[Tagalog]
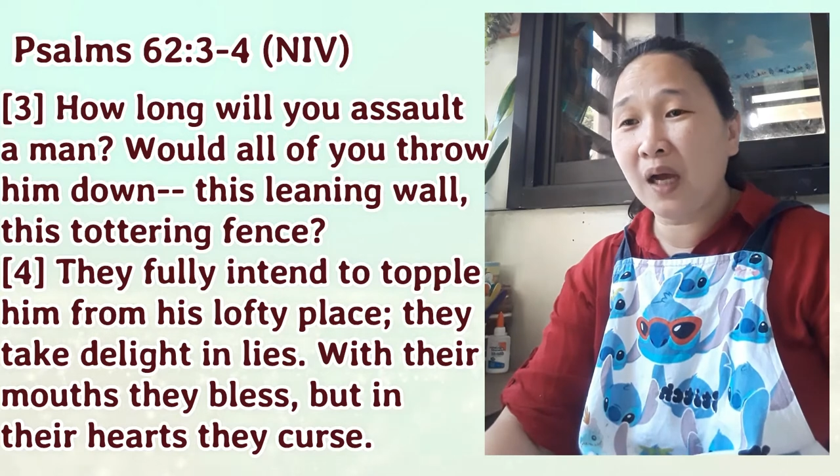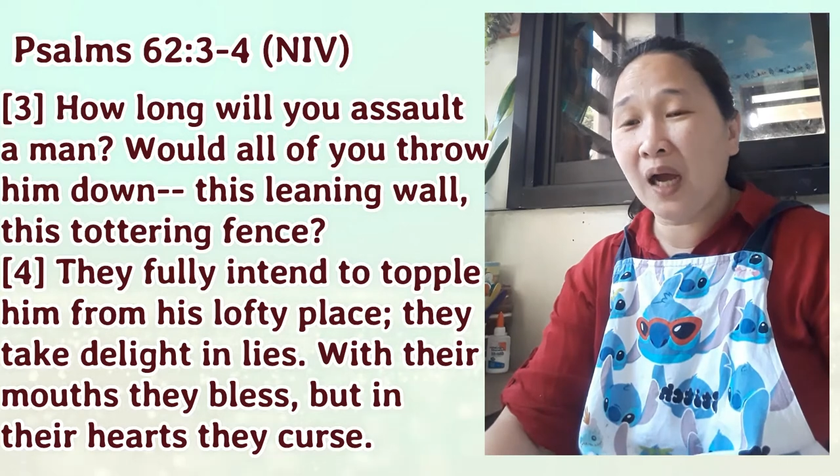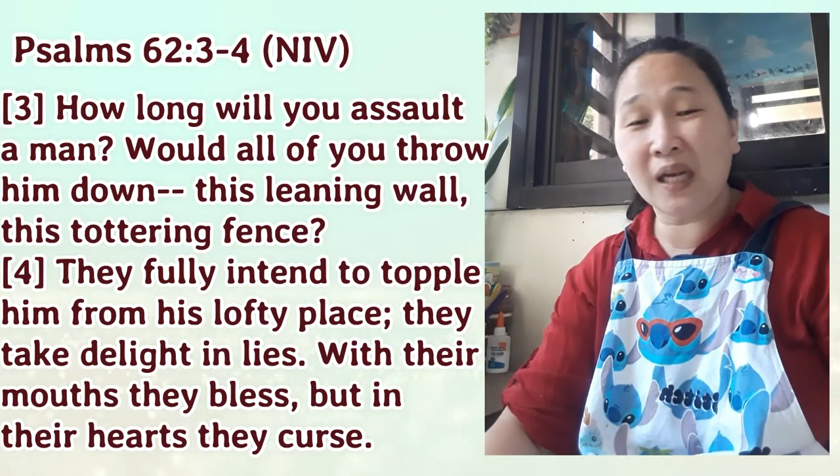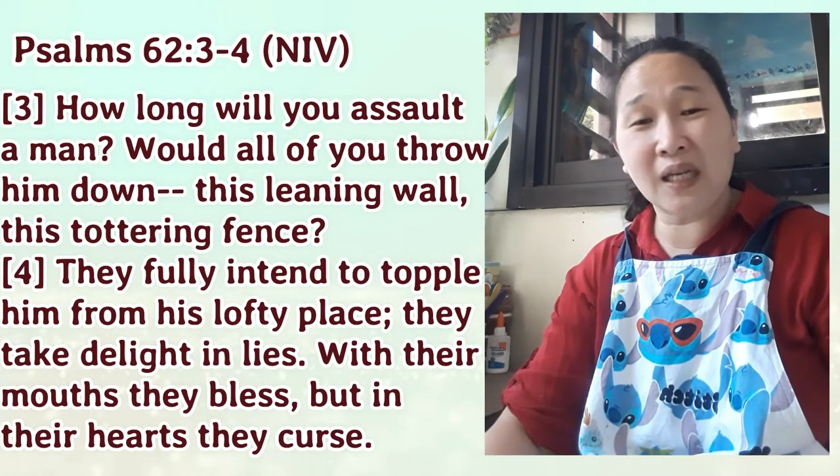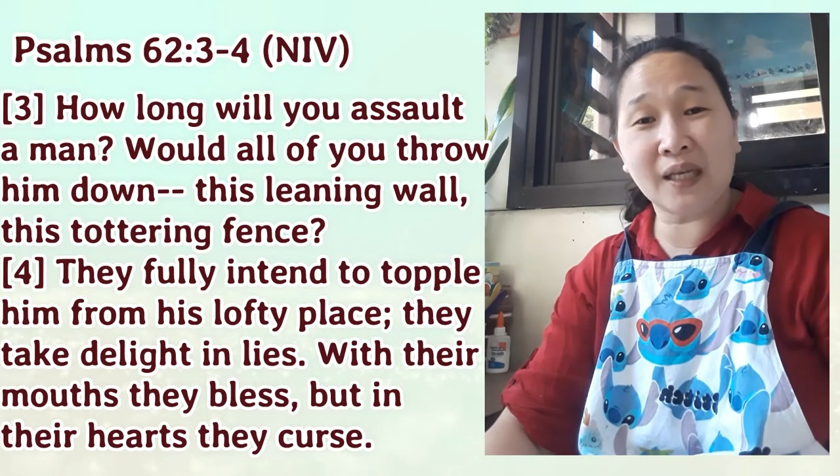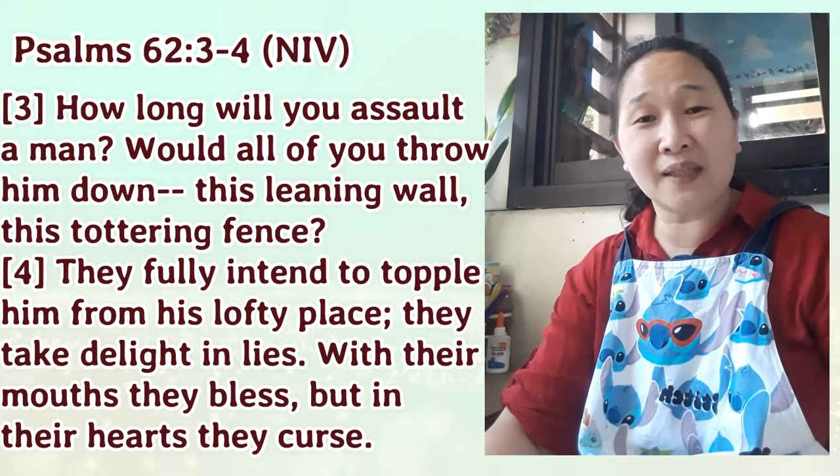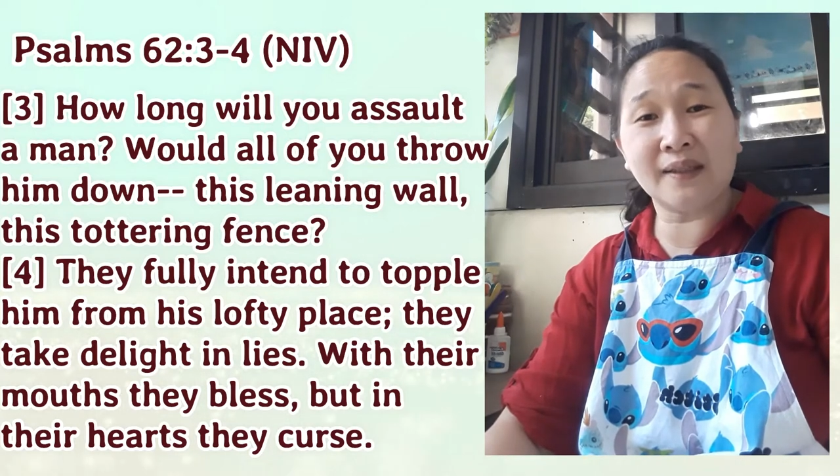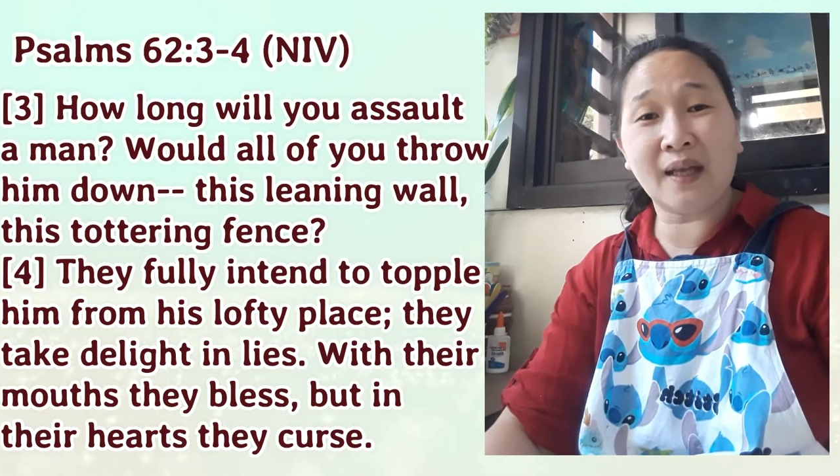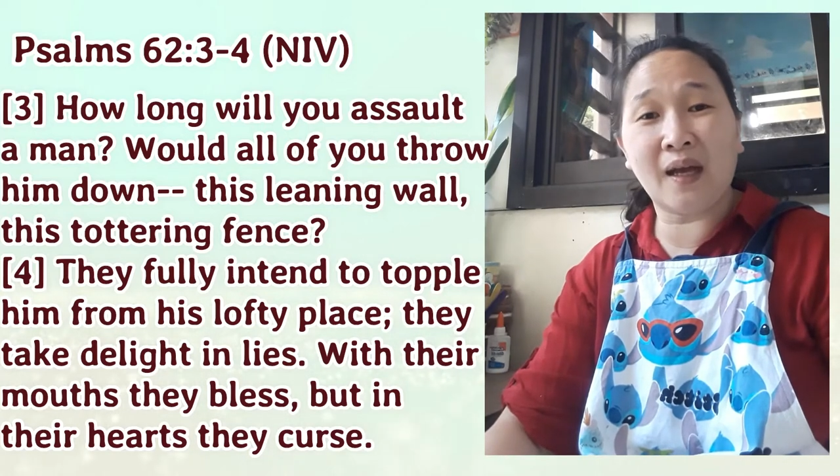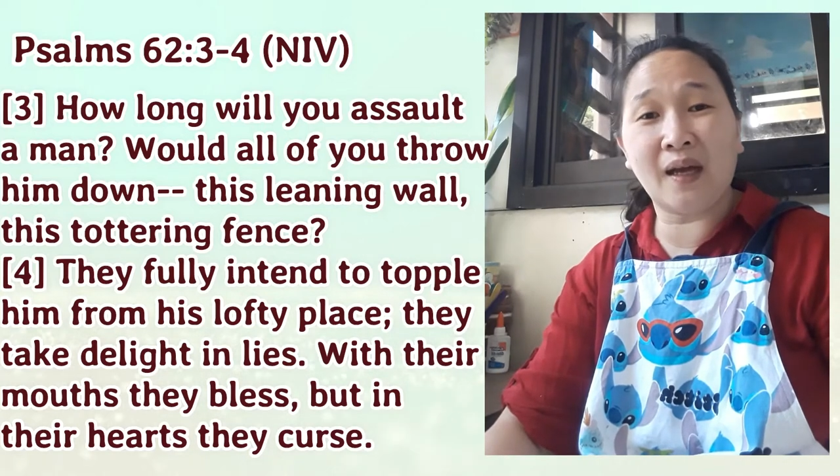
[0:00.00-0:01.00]
halik
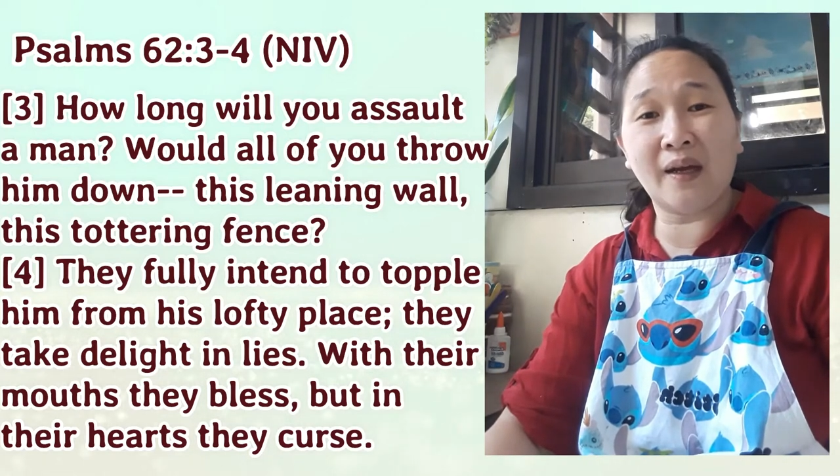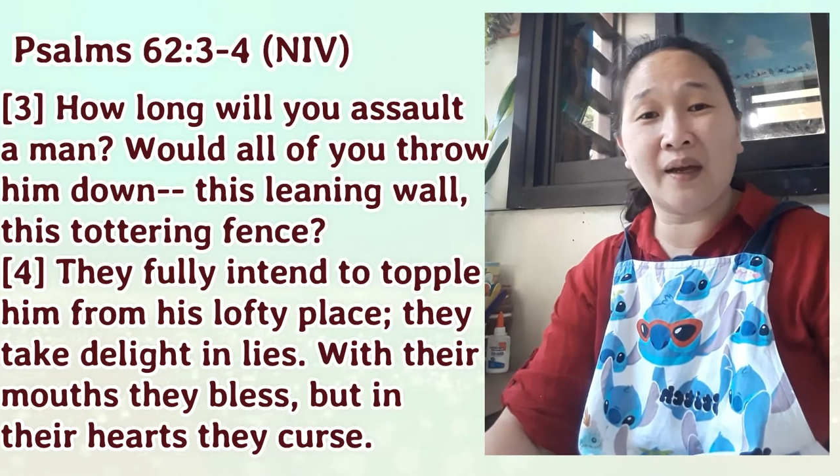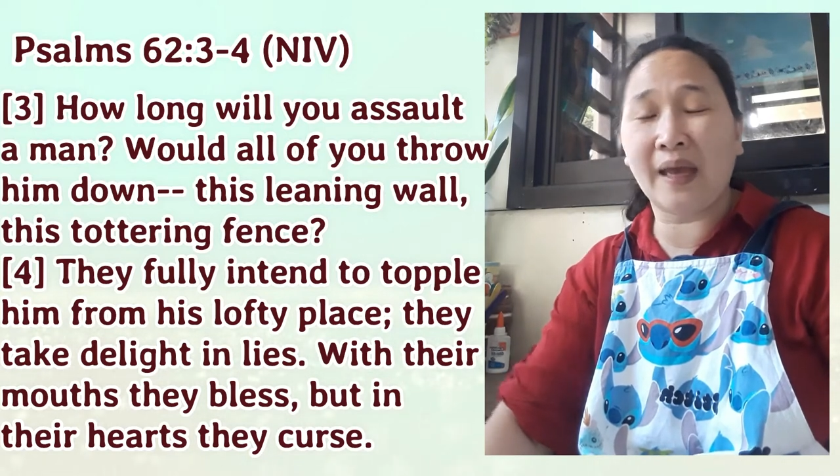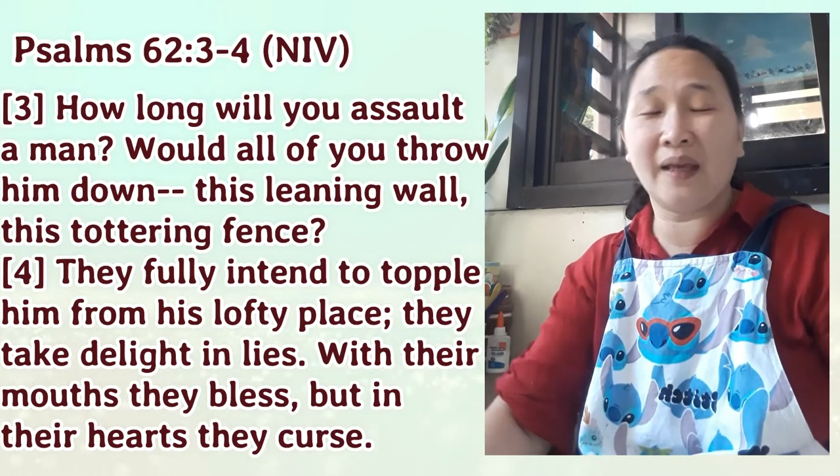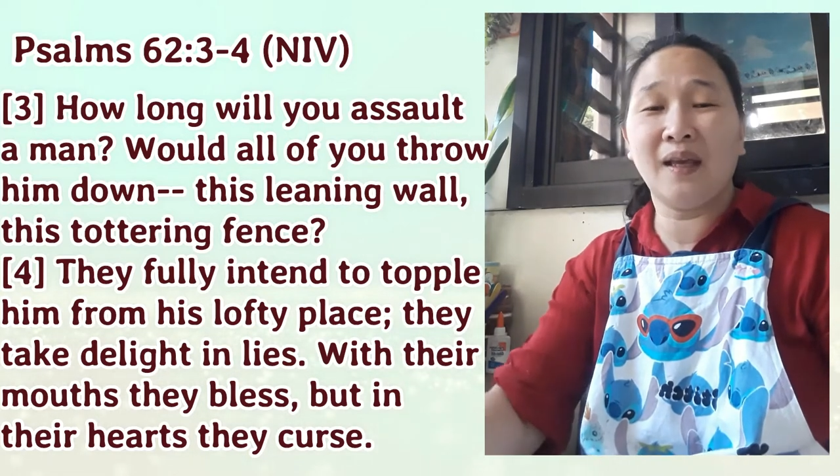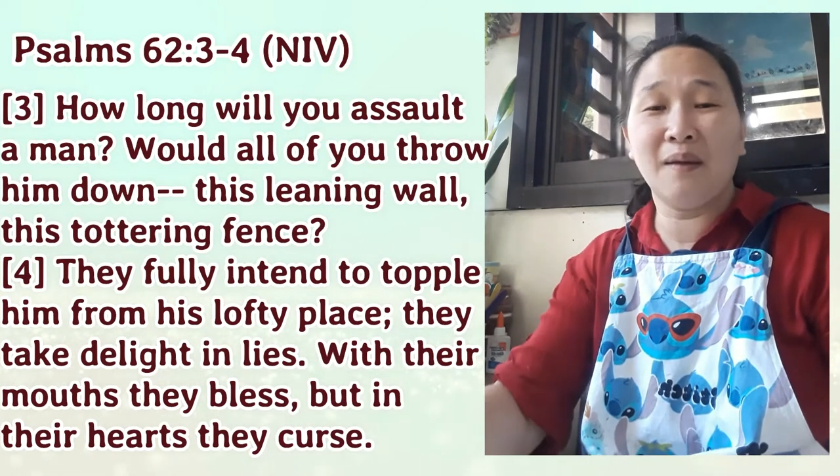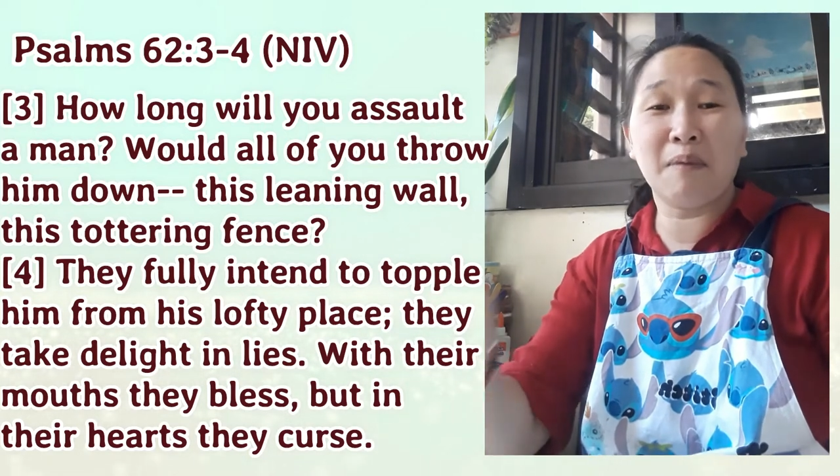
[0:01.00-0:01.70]
ng, ay,